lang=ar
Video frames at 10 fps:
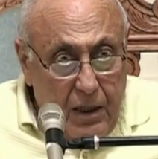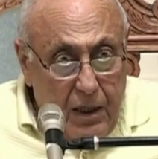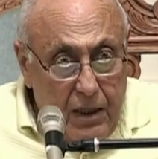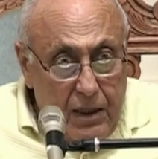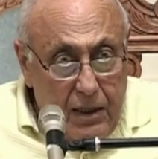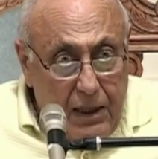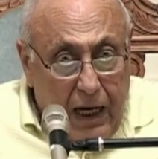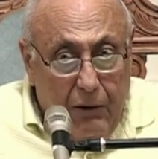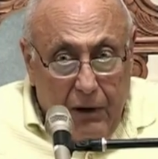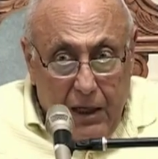
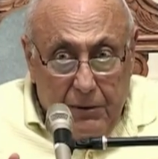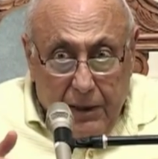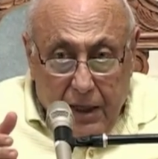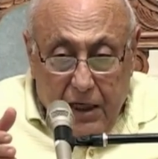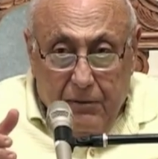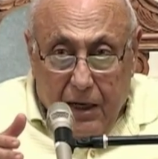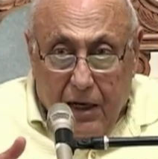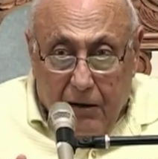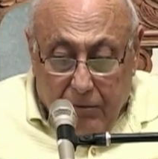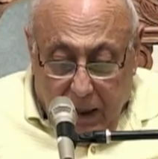الدعوة اللي بيقيمها
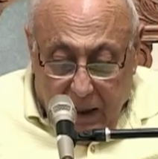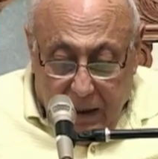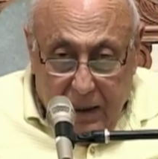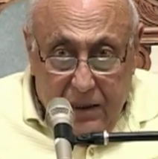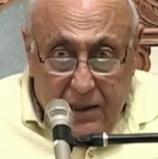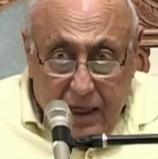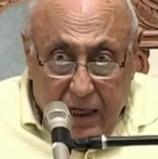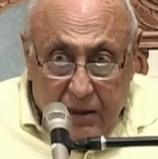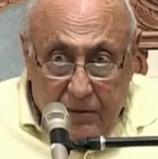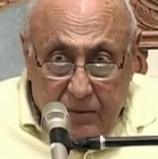الرب على الإنسان